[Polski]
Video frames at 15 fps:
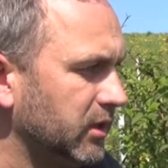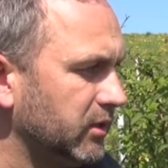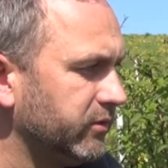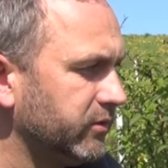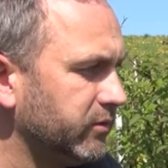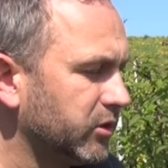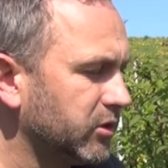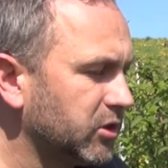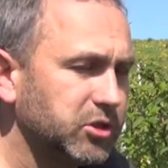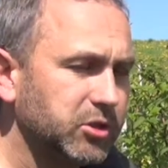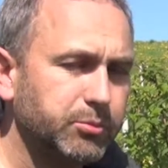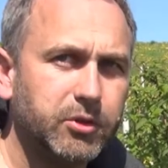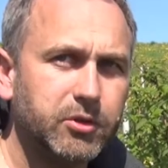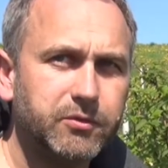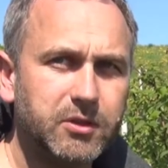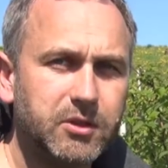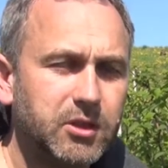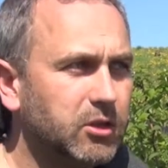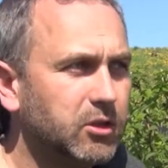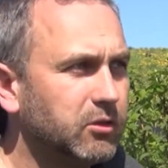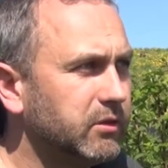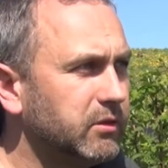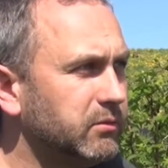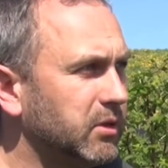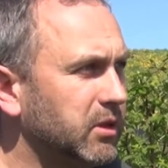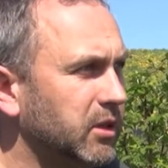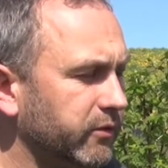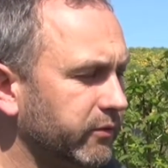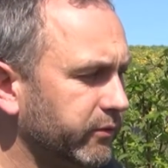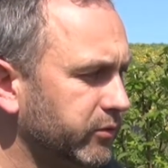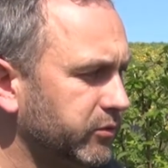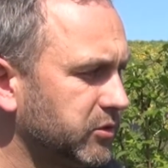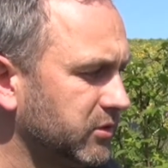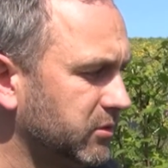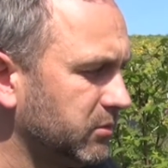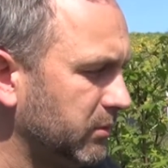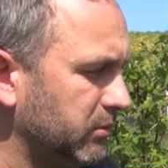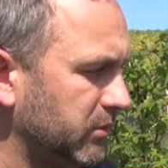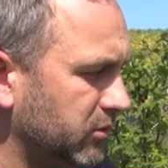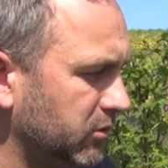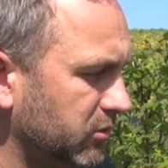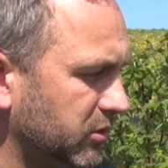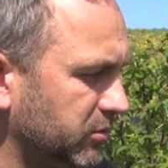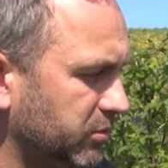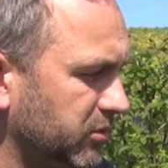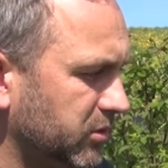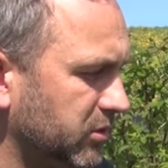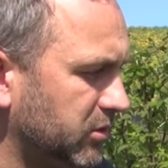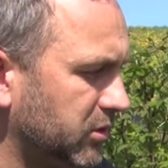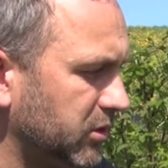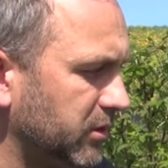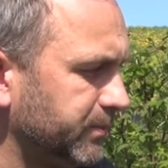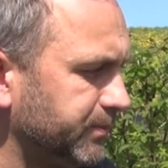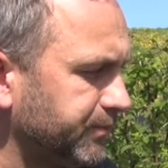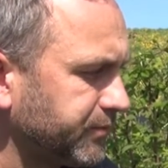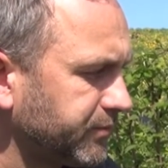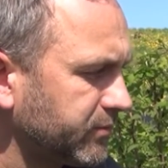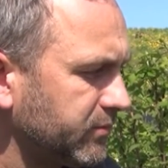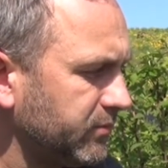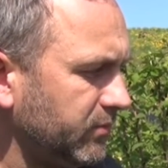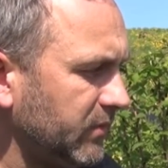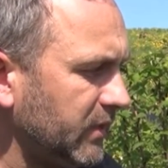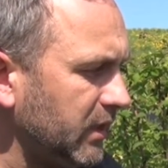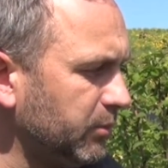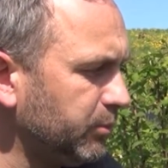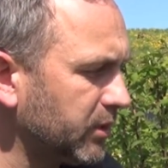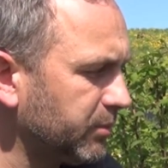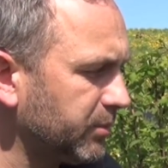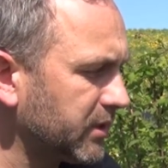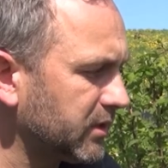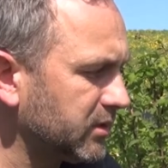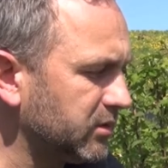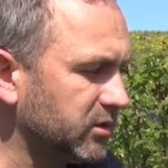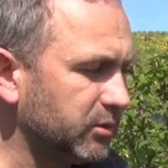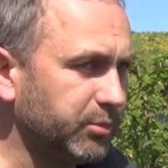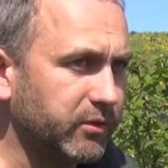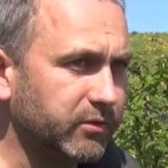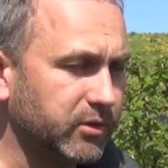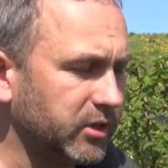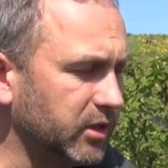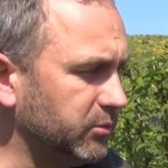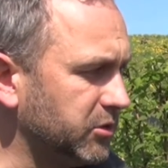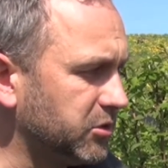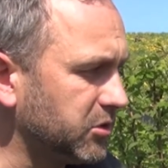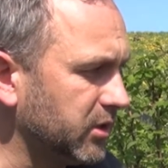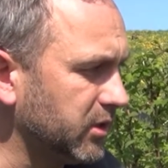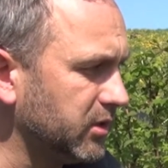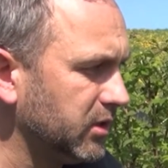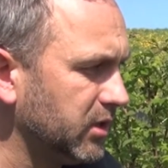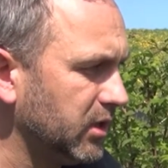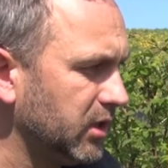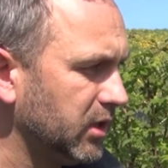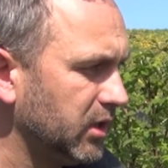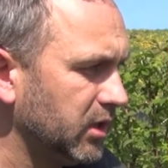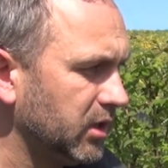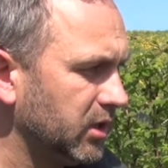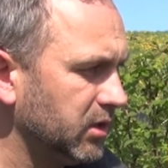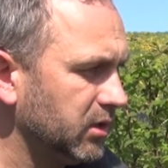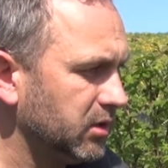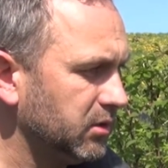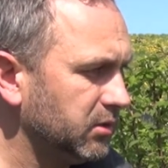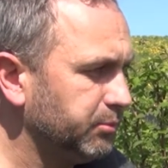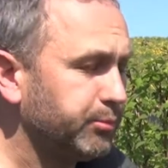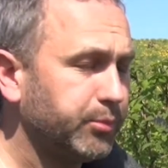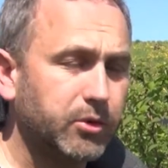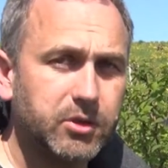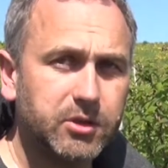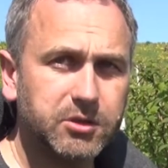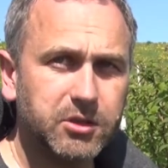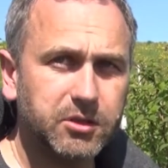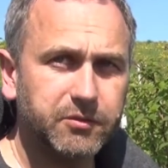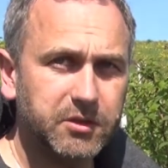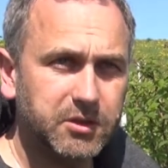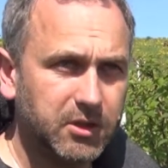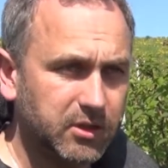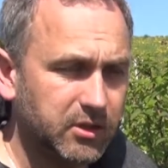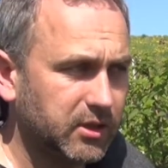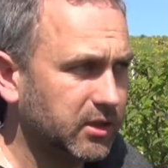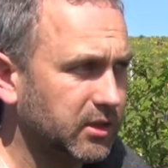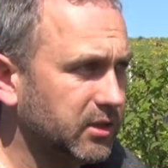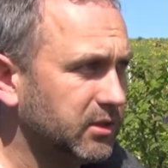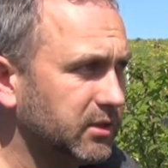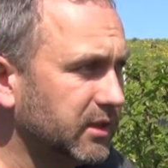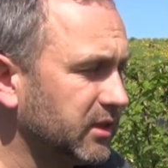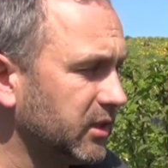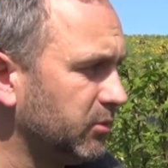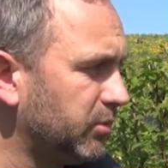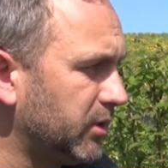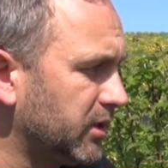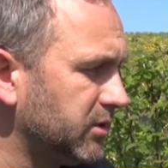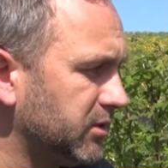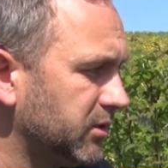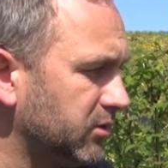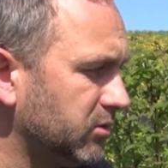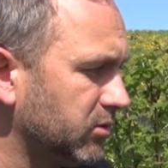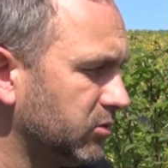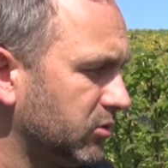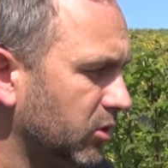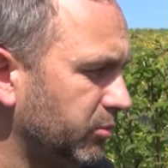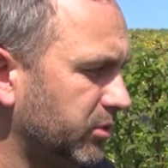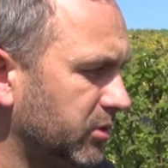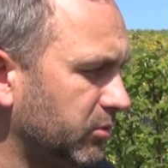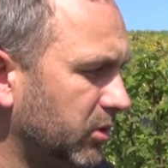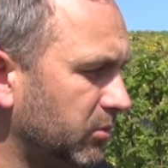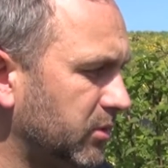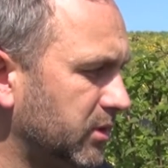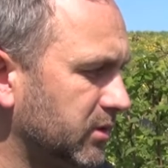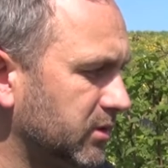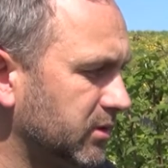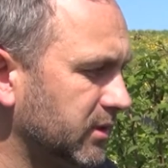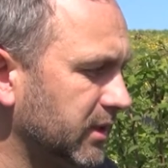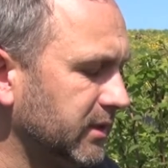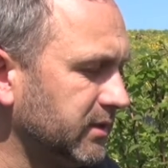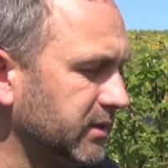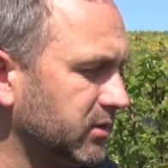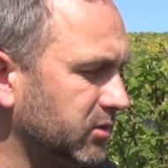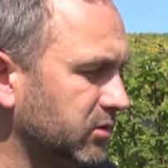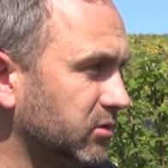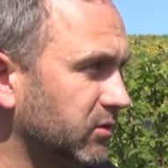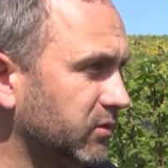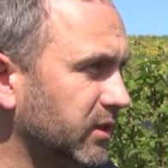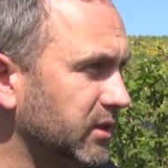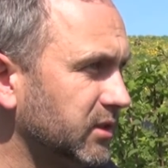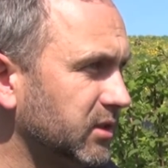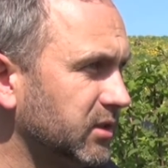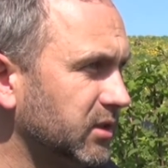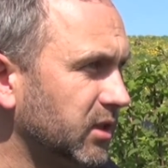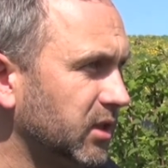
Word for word: w okresie pokwitnieniowym, wówczas mamy do dyspozycji preparaty typowo chemiczne. E, po okresie kwitnienia jak najbardziej jest to dobry moment na zastosowanie